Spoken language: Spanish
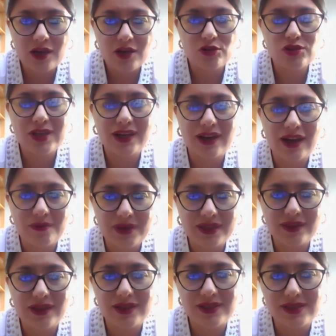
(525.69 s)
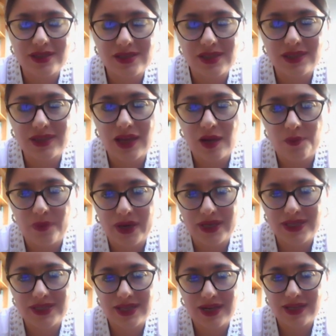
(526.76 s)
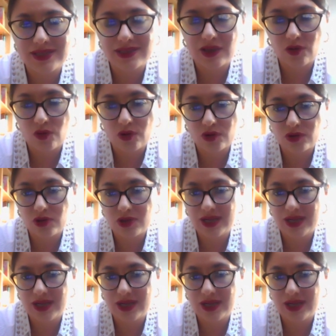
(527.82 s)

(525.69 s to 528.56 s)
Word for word: los que realmente necesita el país en este corto